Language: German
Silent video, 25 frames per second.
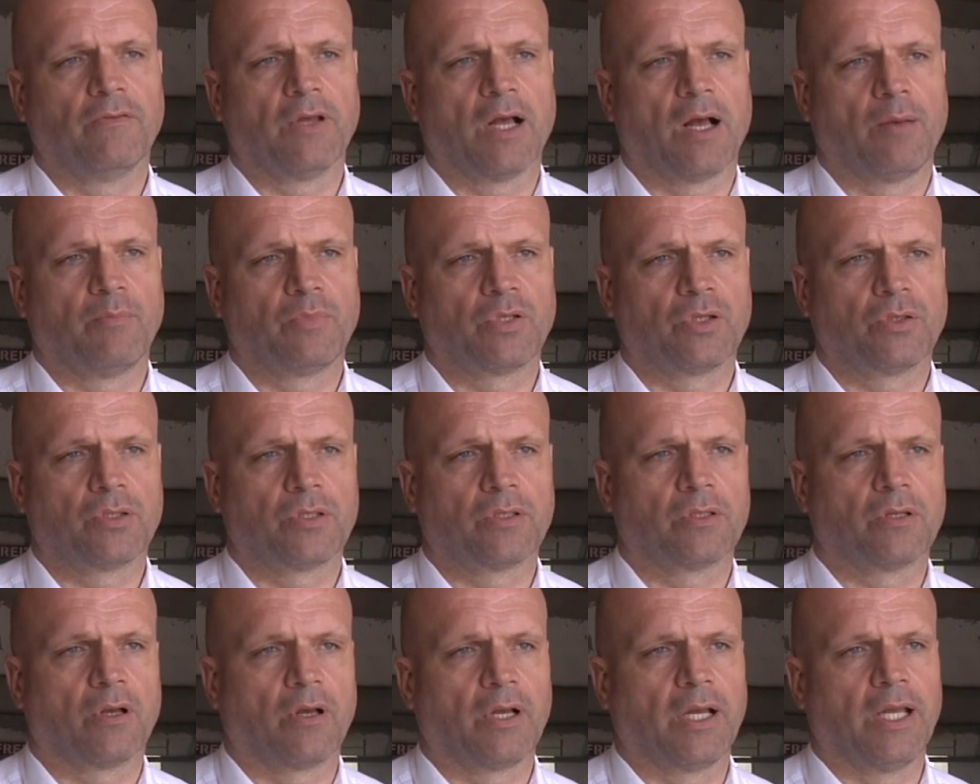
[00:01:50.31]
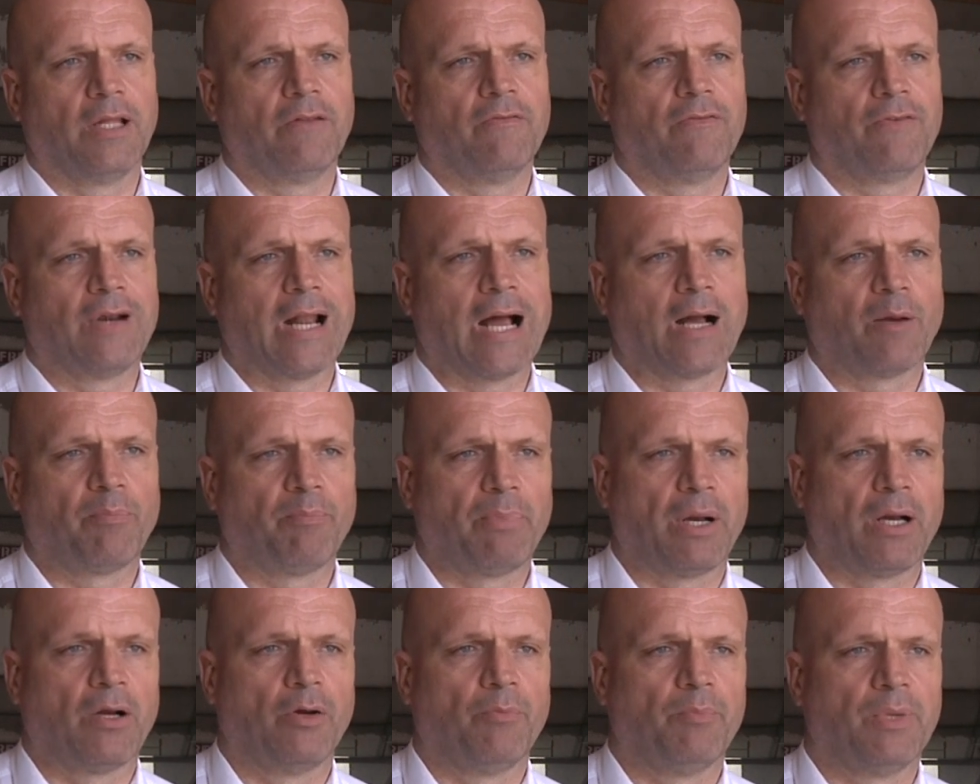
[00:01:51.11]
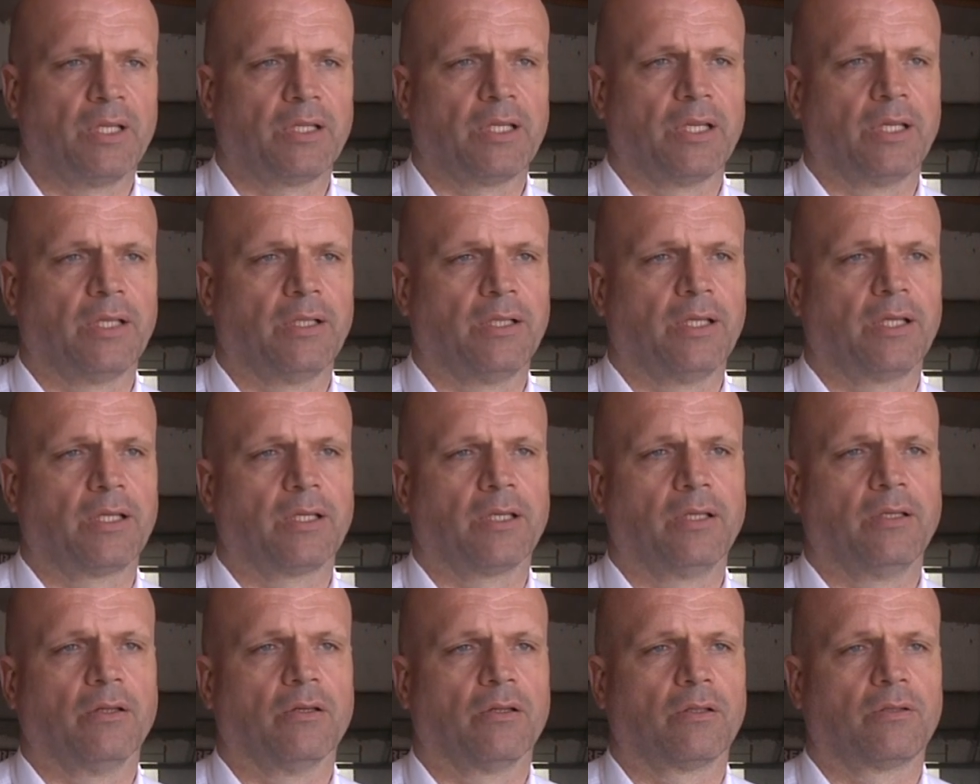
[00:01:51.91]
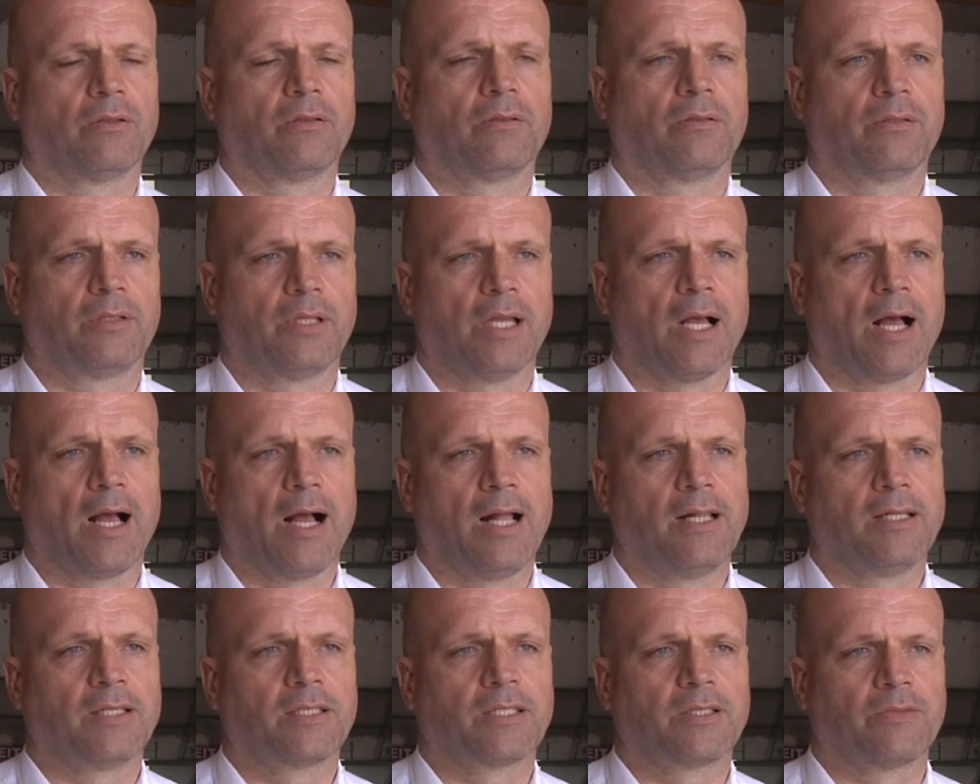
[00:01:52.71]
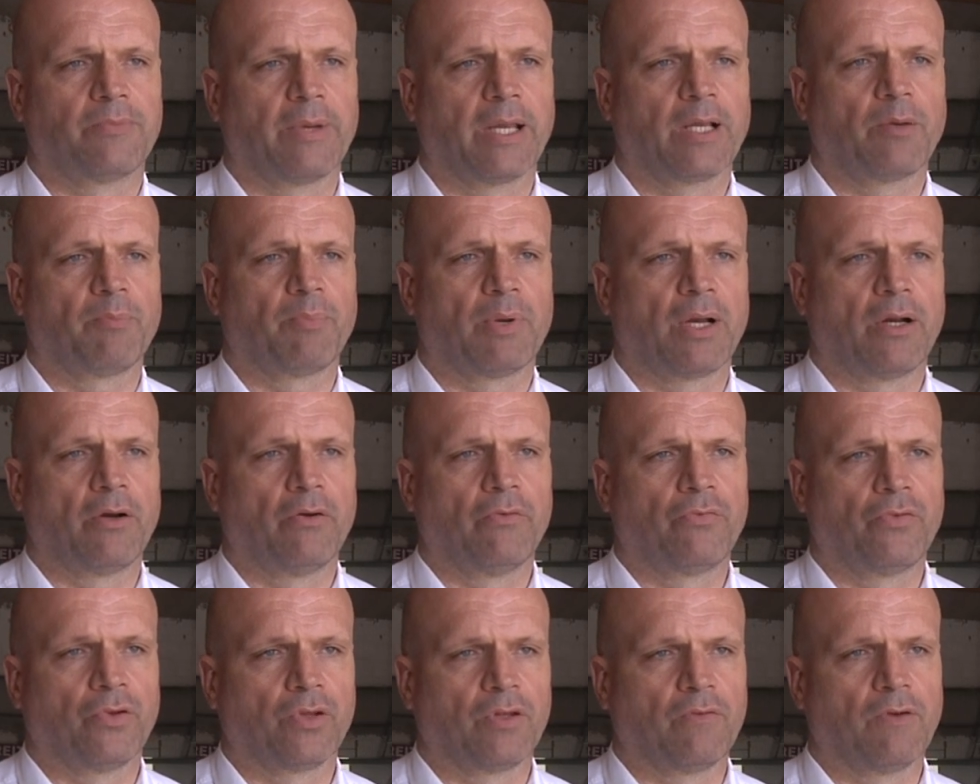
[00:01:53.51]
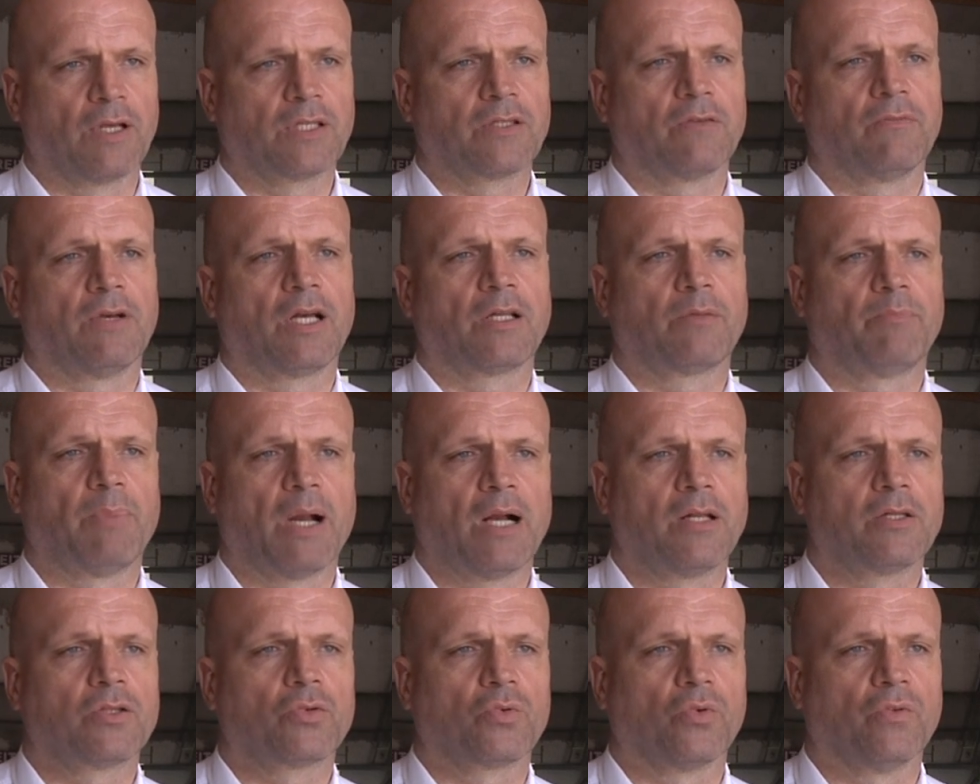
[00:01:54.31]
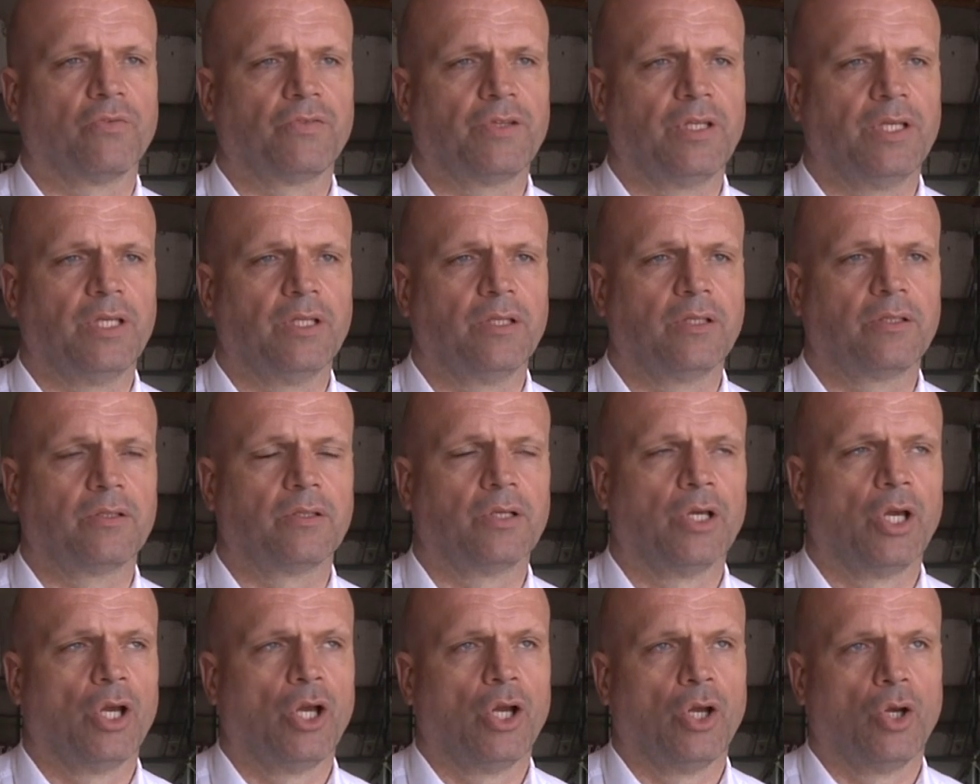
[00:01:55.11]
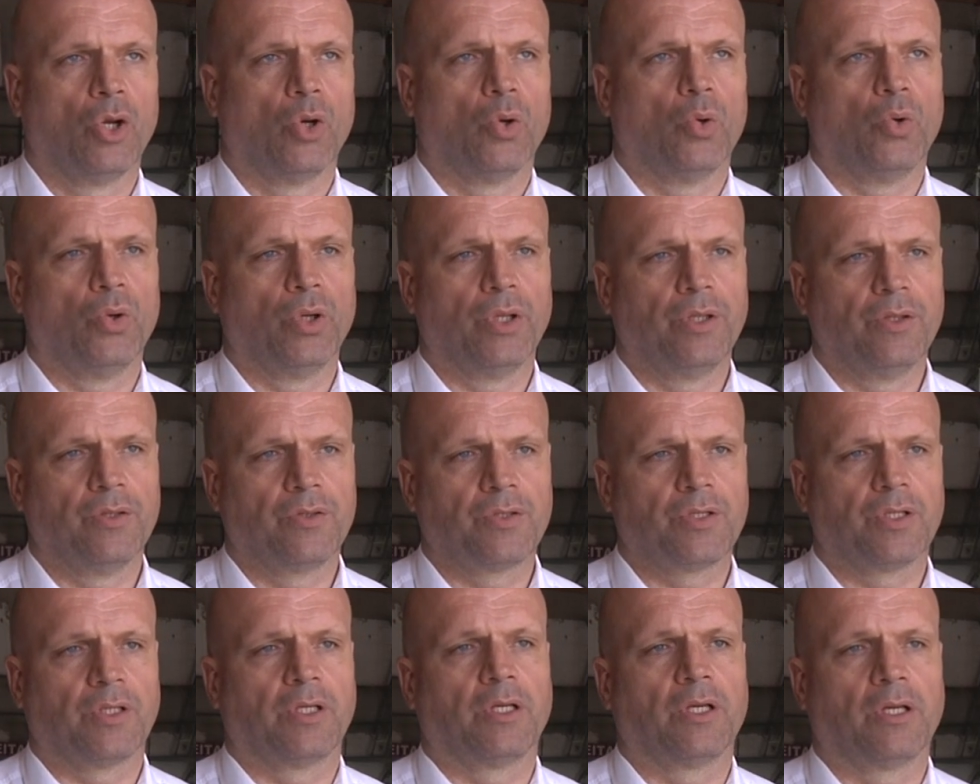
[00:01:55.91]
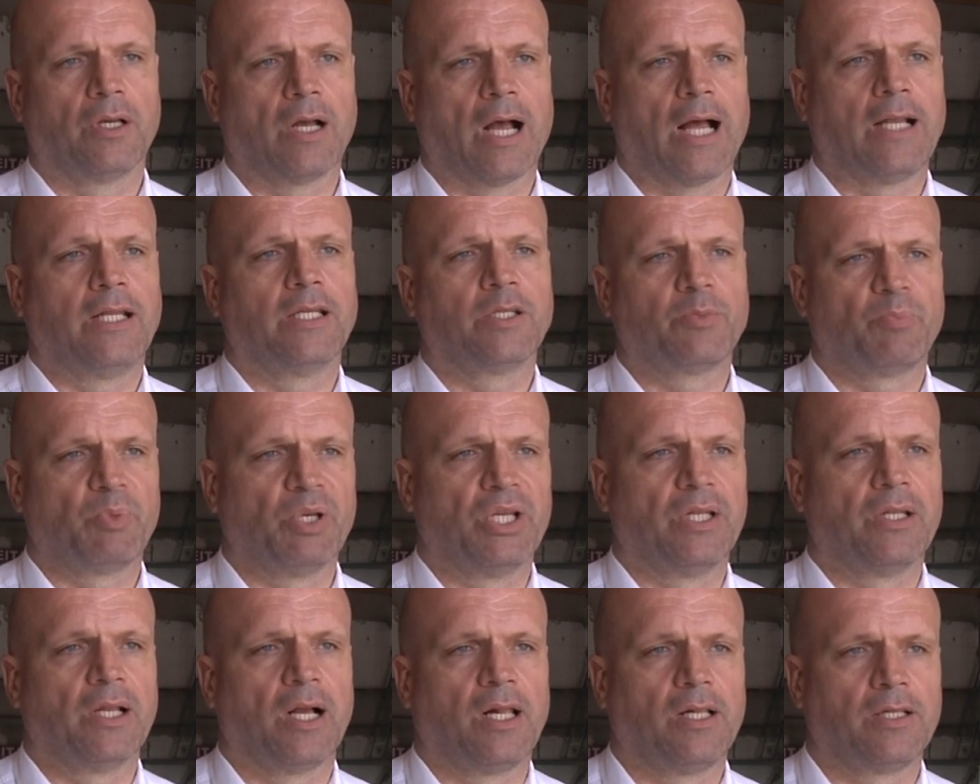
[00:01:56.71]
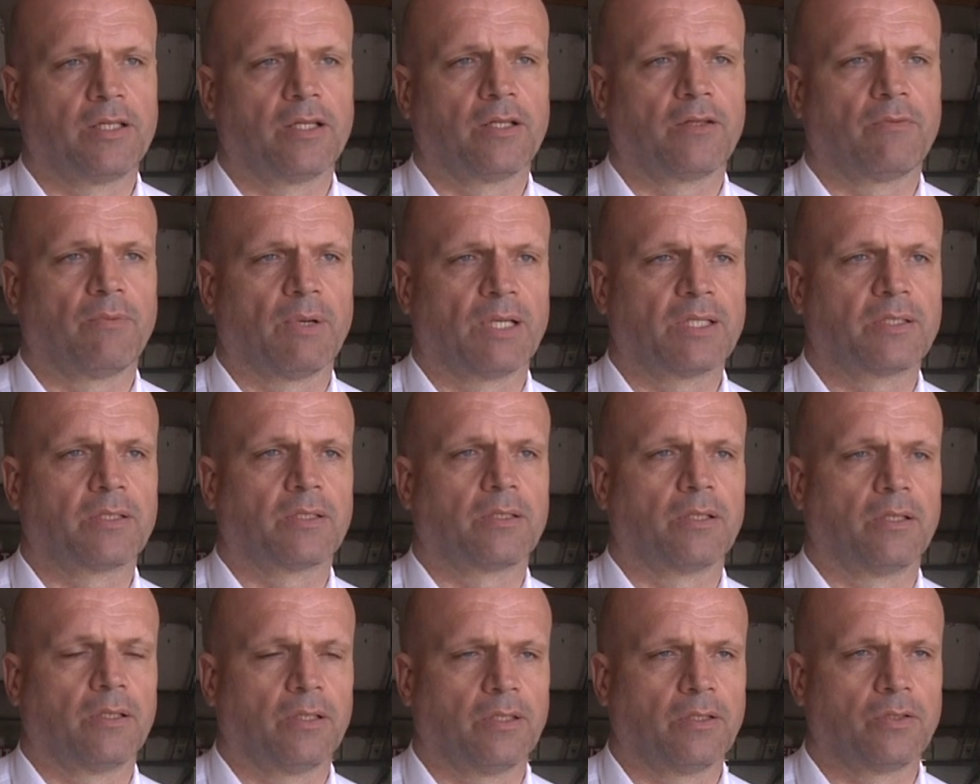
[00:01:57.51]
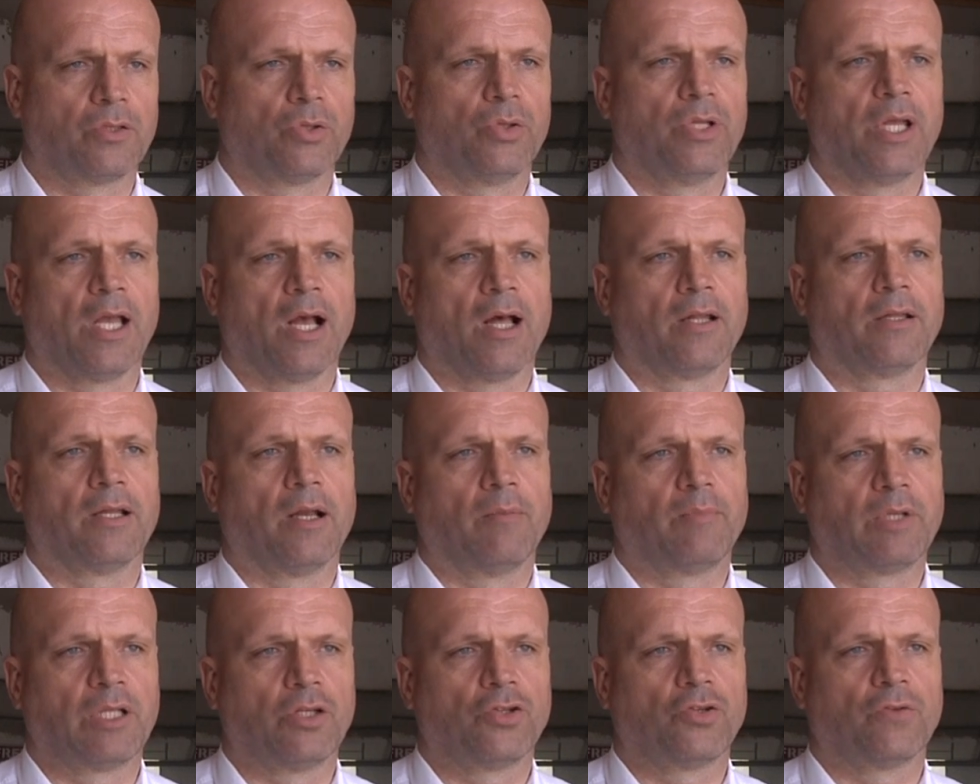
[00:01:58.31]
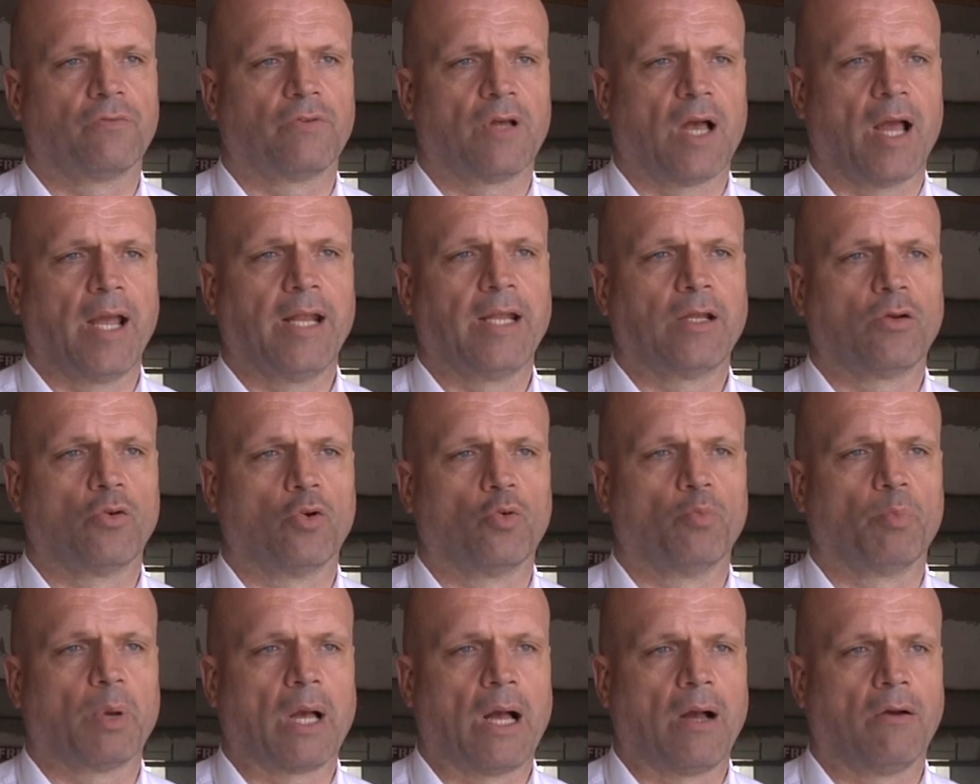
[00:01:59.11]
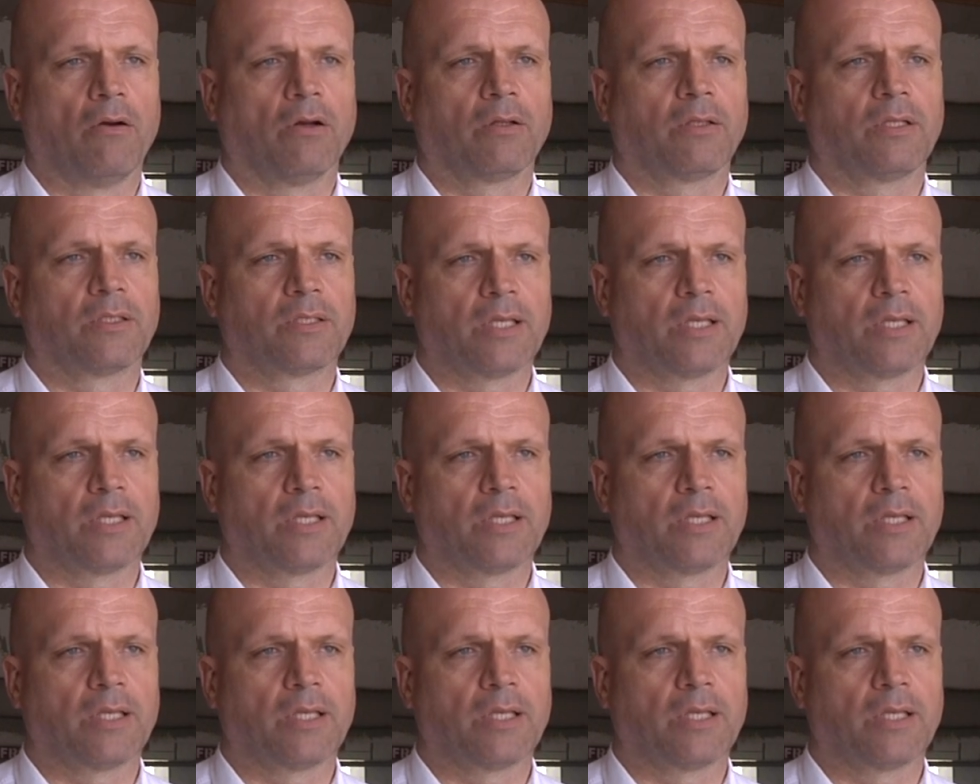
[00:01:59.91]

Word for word: Wir haben sozusagen einen Flachbau mit integriert, der als Zweckbau für die Wasserwacht Paulsdorf dient und äh, alles beinhaltet, was so eine ehrenamtliche Vereinigung braucht.